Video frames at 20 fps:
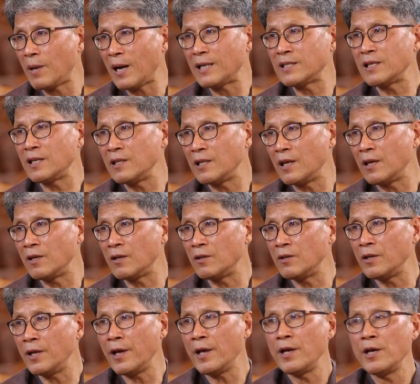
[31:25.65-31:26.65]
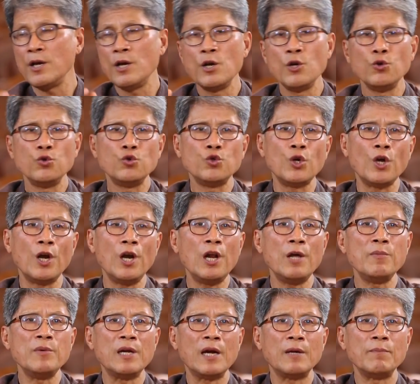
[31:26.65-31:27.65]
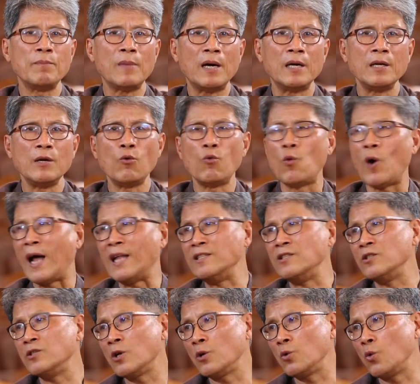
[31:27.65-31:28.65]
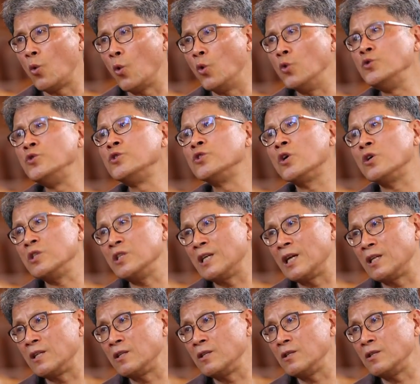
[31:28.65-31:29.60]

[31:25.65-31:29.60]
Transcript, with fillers: 파생된 건데 쉘렘이란 말이 완전, 온전이란